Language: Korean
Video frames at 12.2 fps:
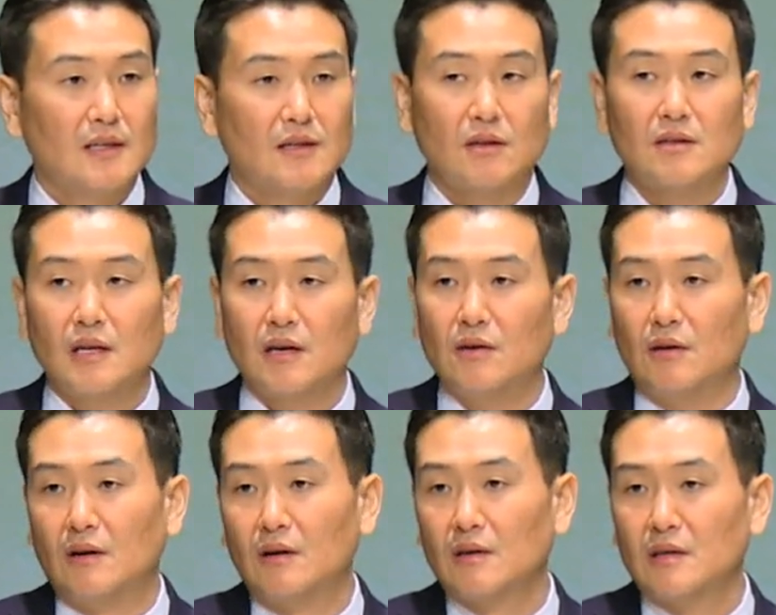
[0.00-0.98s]
그런데요,
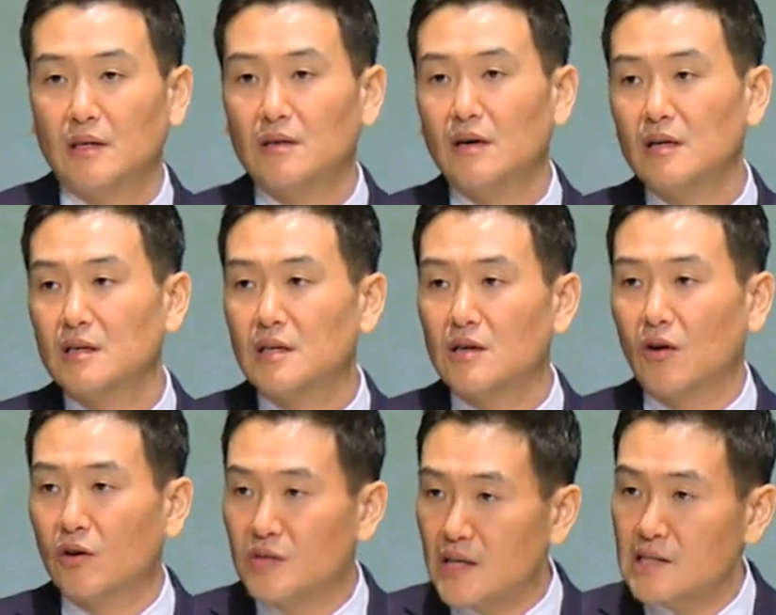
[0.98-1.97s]
이러한 일이
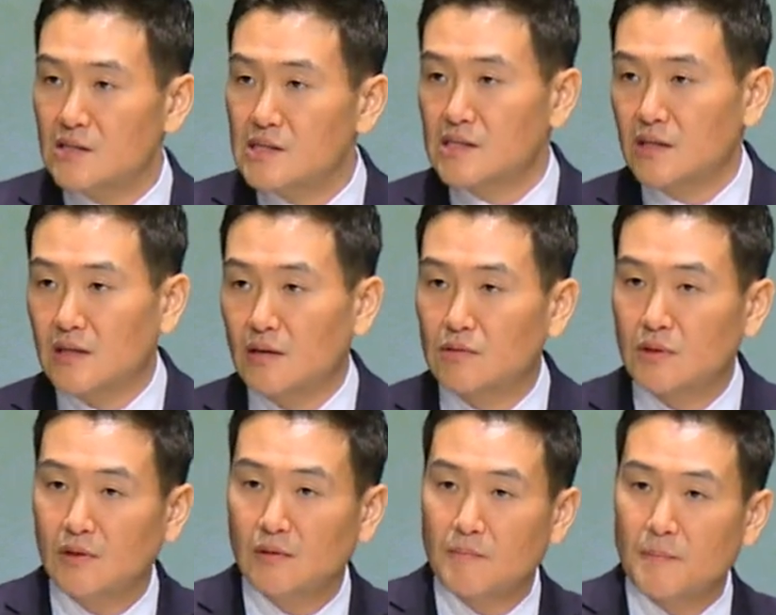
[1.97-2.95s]
어디에서
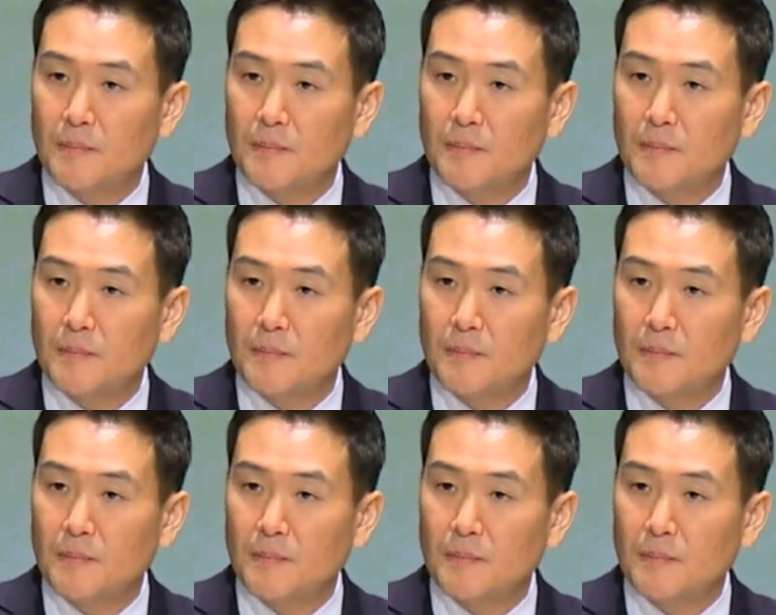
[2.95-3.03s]
있었다고요?